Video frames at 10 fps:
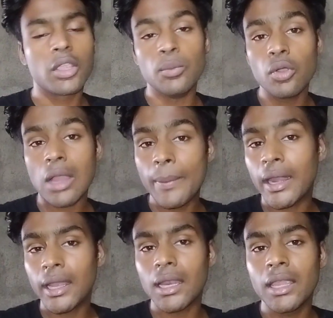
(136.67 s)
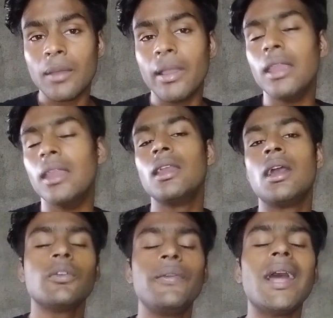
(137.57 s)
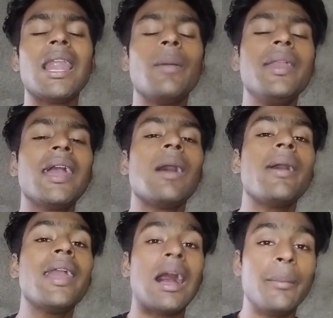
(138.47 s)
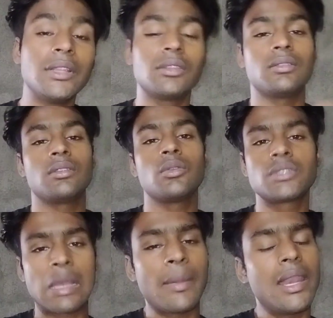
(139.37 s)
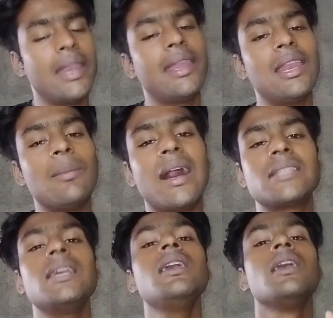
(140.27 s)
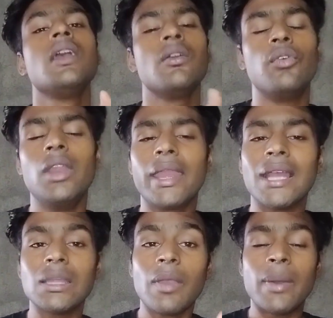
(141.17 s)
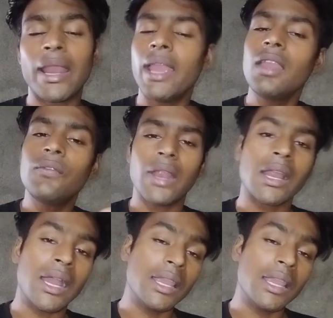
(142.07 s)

क्योंकि भूख काफ़ी कड़क लगी है भाई फिलहाल अभी गया भाई हामिद कुछ सामान लेने के लिए बाहर से वो लेके आता भाई बनाएंगे फिर